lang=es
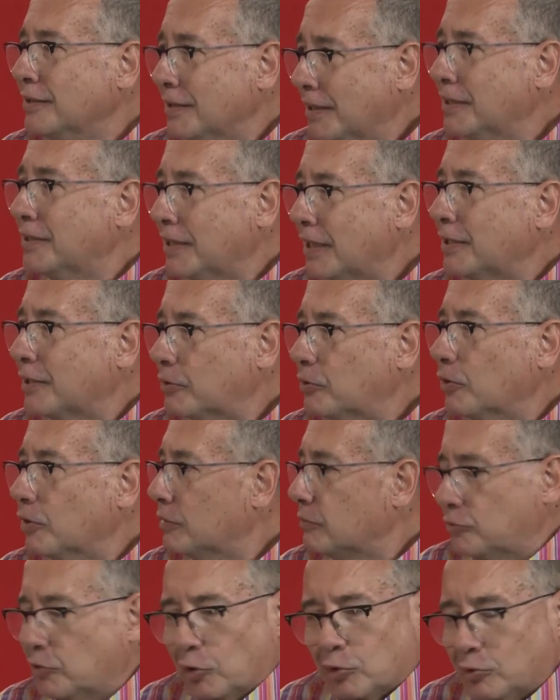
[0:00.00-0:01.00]
¿entiendes?
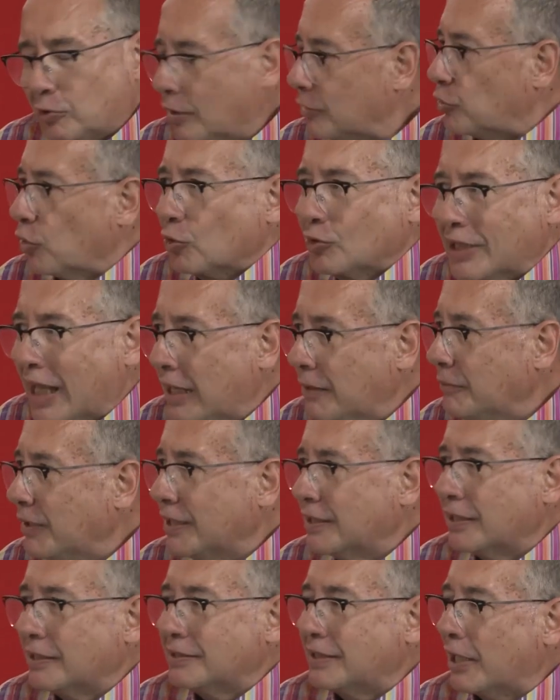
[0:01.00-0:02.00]
Con, yo
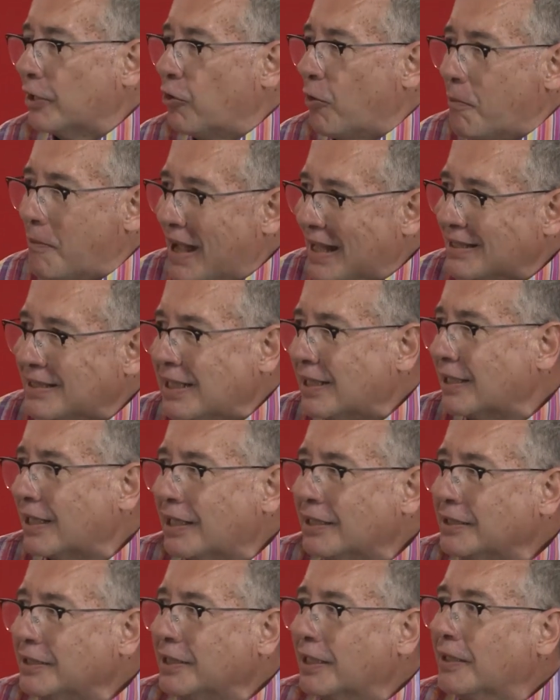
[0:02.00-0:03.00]
totalmente, tengo más
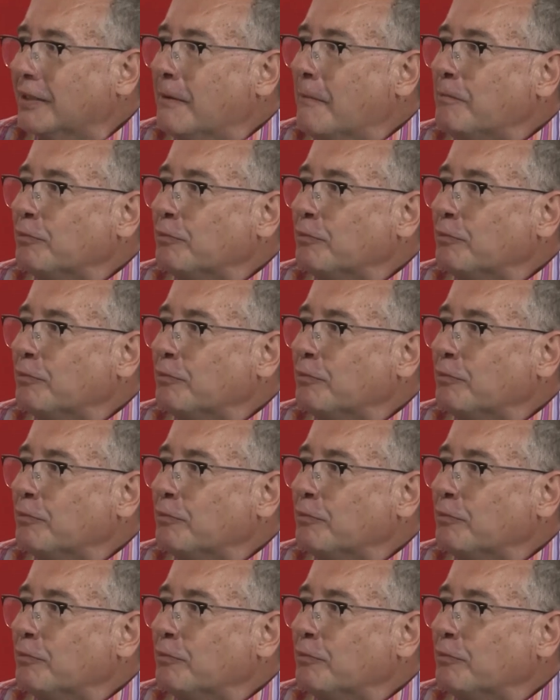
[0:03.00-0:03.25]
cercanía